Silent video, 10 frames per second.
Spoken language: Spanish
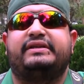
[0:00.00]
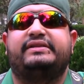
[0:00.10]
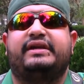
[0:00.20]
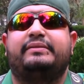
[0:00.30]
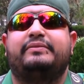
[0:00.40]

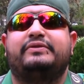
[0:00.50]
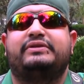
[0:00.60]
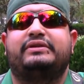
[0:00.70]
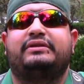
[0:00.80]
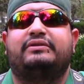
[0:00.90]
estaremos
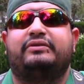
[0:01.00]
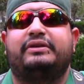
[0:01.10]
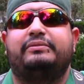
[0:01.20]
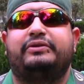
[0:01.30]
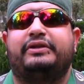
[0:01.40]
con el
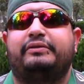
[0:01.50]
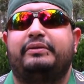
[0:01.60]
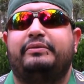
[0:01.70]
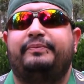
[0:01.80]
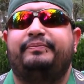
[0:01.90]
blog de
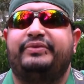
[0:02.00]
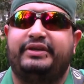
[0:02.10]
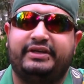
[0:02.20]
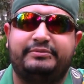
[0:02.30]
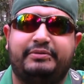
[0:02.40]
nuevo
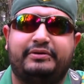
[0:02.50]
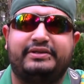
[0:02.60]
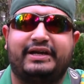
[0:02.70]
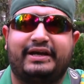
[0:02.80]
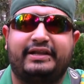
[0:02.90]
y espero les
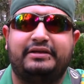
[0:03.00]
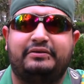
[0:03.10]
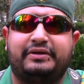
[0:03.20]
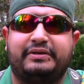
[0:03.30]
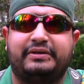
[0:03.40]
agrade lo
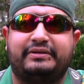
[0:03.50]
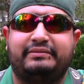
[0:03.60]
que